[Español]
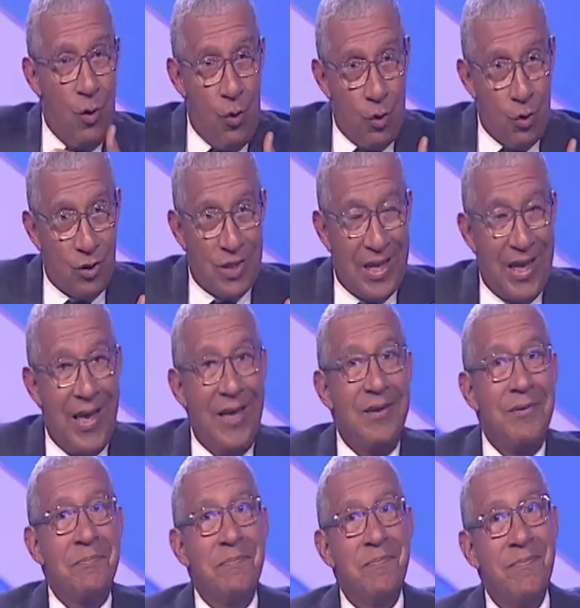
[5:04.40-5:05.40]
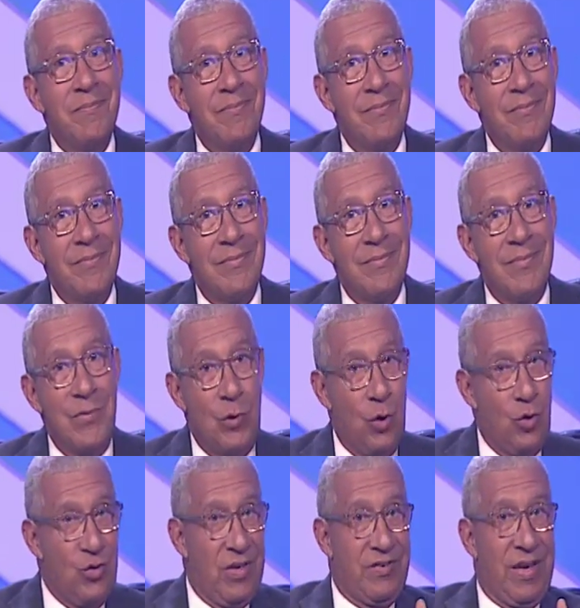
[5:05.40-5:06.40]
norte,
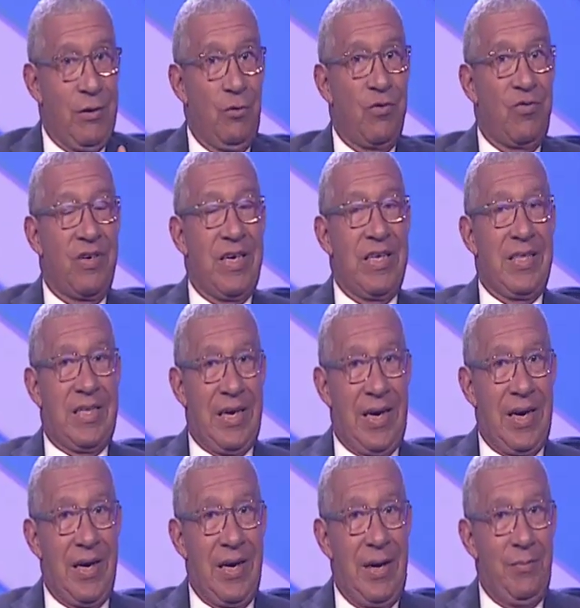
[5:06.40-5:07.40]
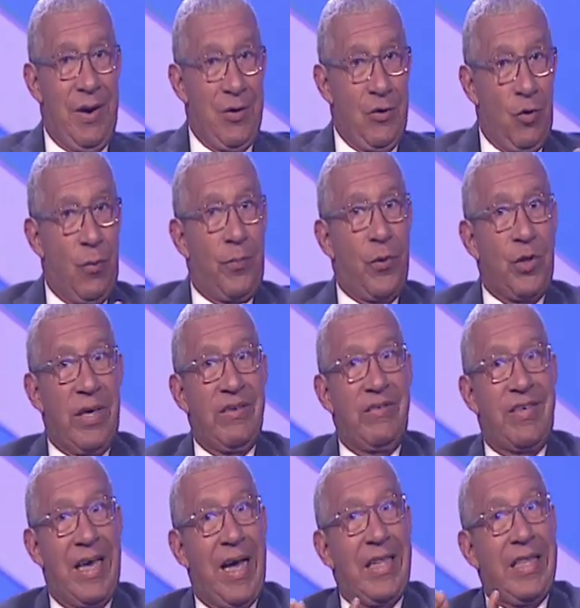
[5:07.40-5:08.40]
donde se concentra el mayor
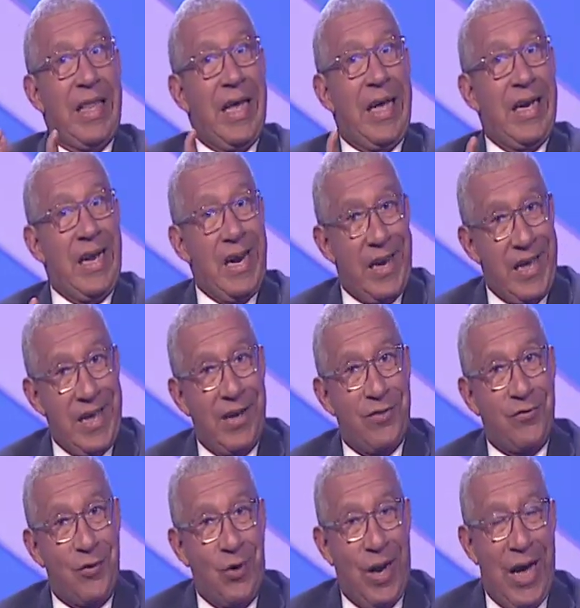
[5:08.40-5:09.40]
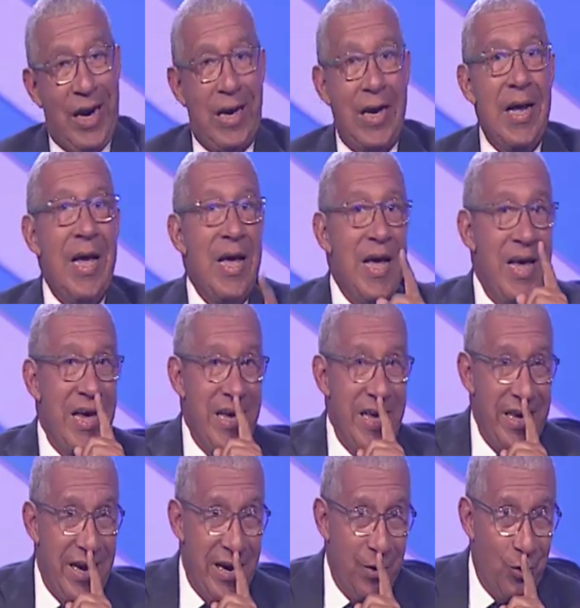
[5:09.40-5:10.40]
potencial de energía solar
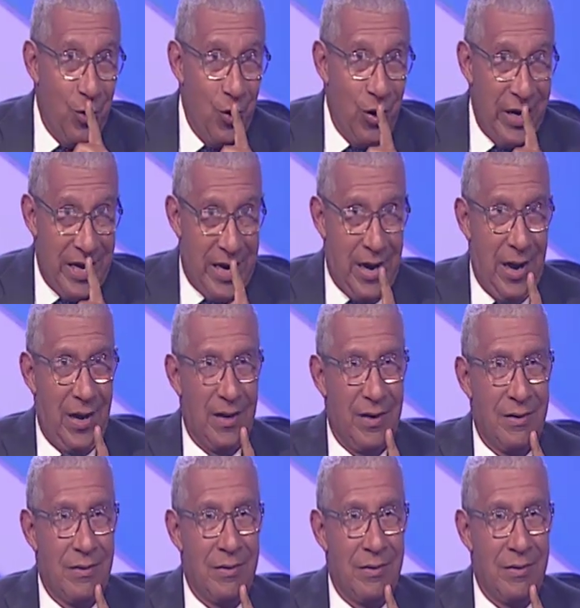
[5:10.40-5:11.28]
y eólica.